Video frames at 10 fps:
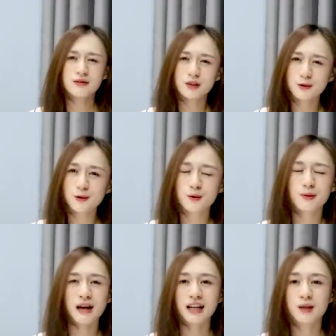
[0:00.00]
ví
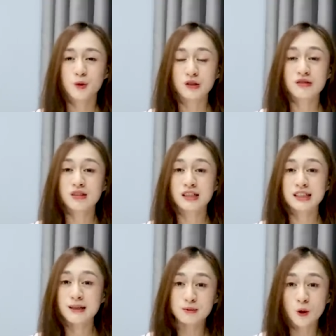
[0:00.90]
dụ bạn là một người
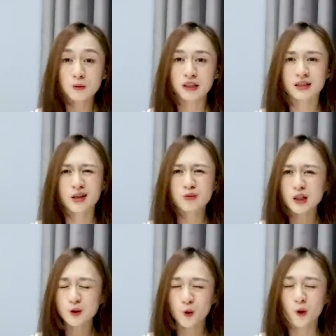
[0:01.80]
nghiêm túc này không
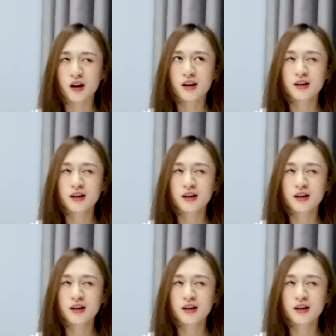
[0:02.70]
thích đùa